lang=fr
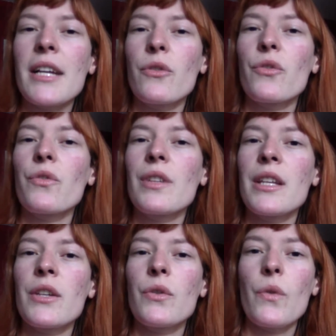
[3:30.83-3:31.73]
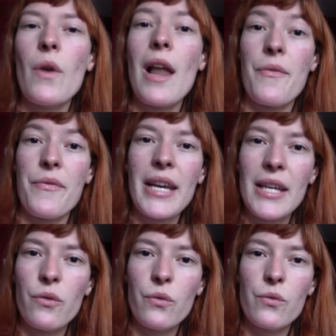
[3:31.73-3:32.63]
étant donné que la fac
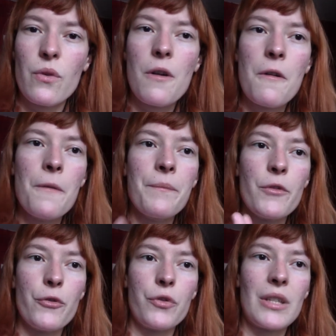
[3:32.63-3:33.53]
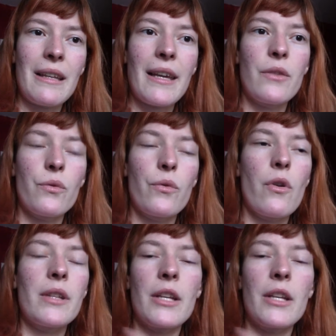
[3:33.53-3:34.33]
est au courant, le secrétariat est au courant.